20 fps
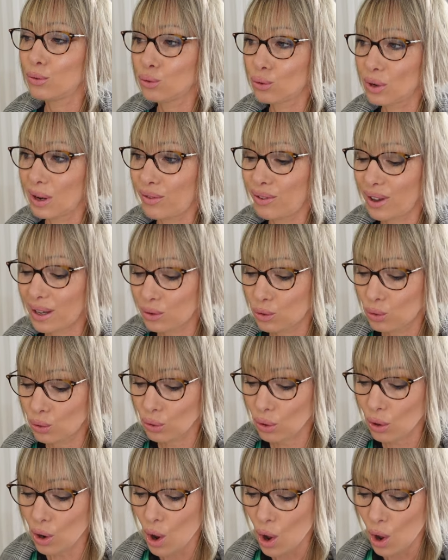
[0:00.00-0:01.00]
toutes les
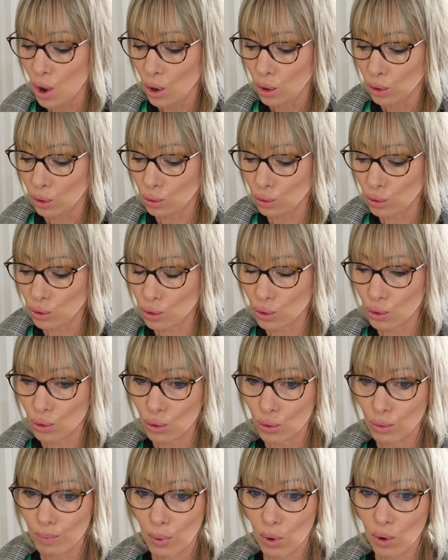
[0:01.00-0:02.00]
factures, que
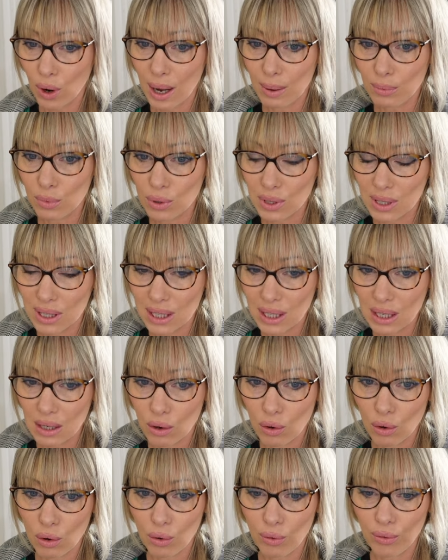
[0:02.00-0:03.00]
je programme aussi
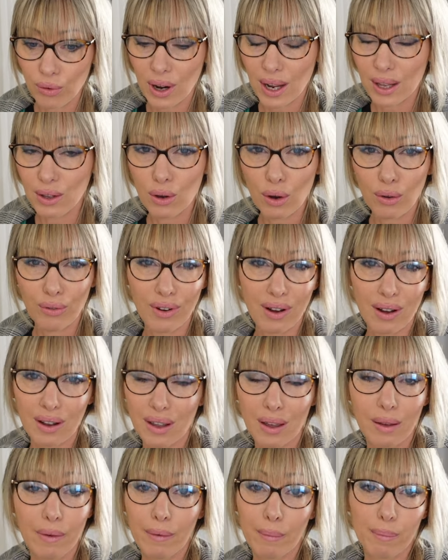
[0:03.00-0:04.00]
euh, le flyer, enfin
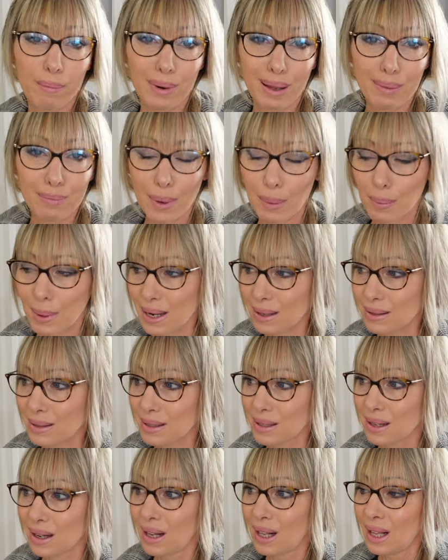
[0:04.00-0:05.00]
et plein de
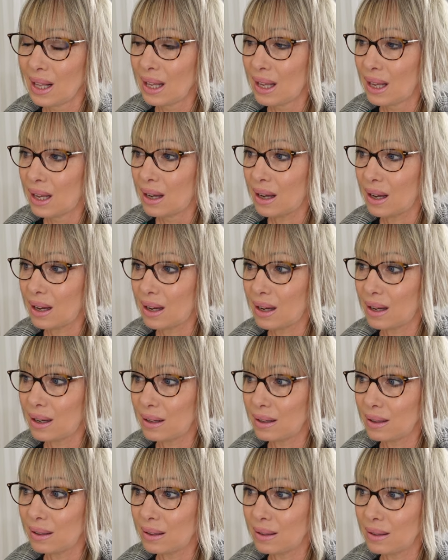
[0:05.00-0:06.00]
paperasse,
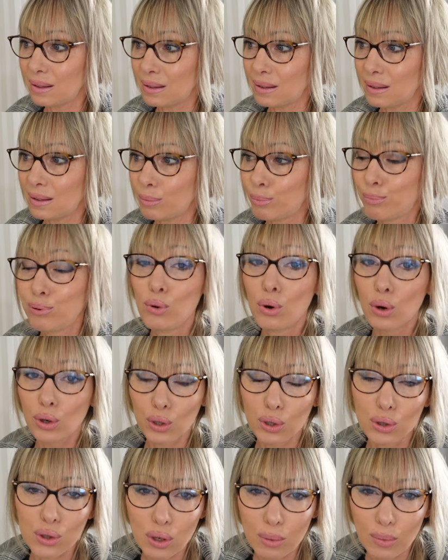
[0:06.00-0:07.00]
euh, pour
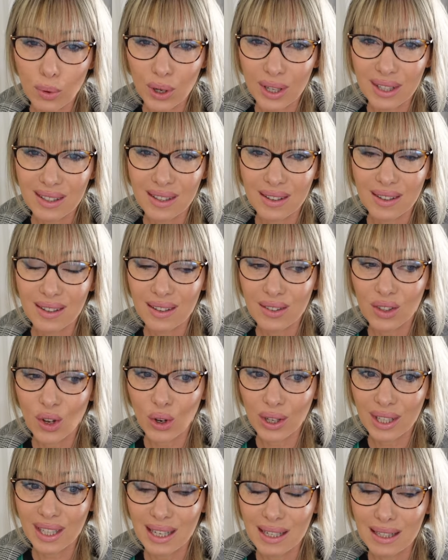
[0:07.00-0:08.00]
justement être
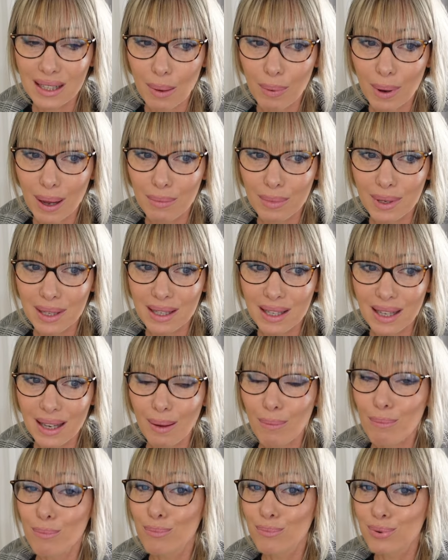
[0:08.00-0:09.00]
tranquille cet
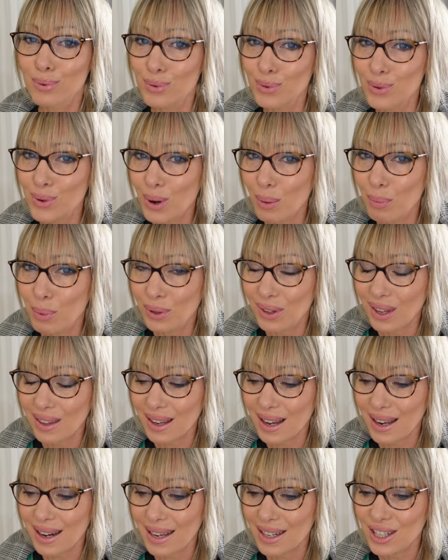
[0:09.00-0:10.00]
après-midi, pour
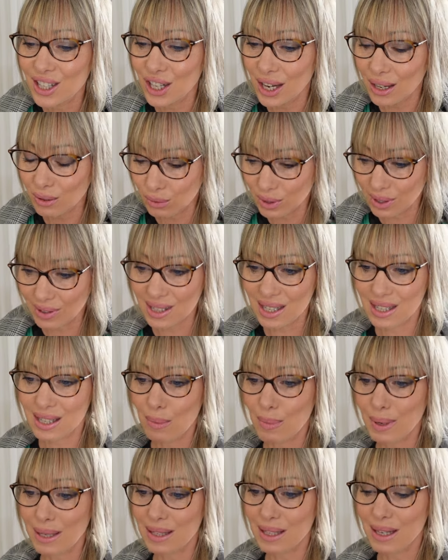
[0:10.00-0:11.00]
peut-être aller à Chartres. Vous savez ce qui
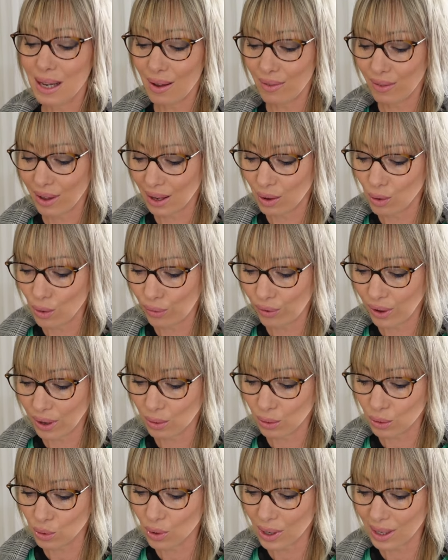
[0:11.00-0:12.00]
s'est passé avec le fait
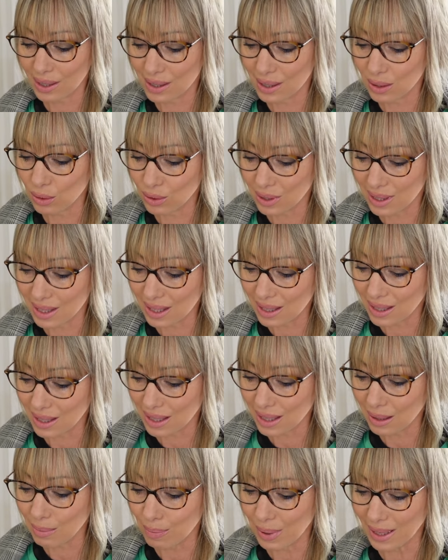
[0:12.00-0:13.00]
qu'on soit resté aussi
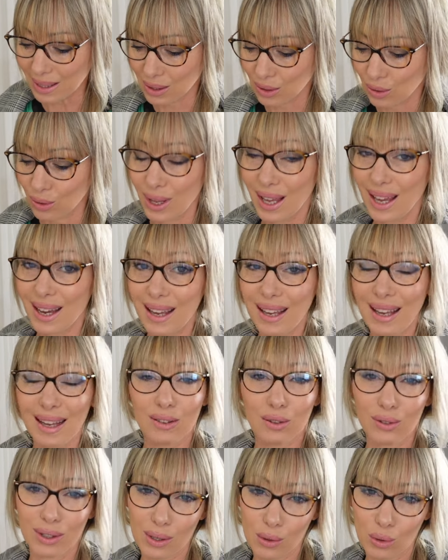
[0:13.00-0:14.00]
ici, parce que Eric
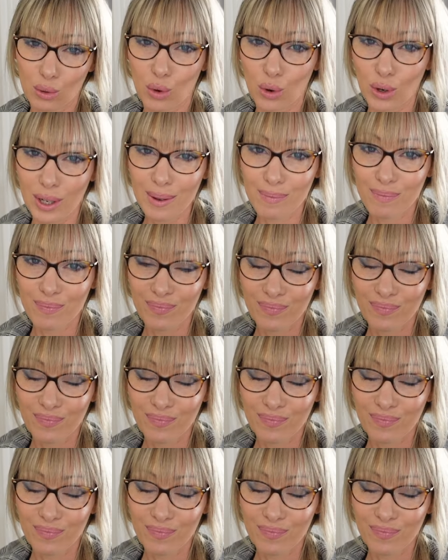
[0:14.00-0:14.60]
attendait son colis.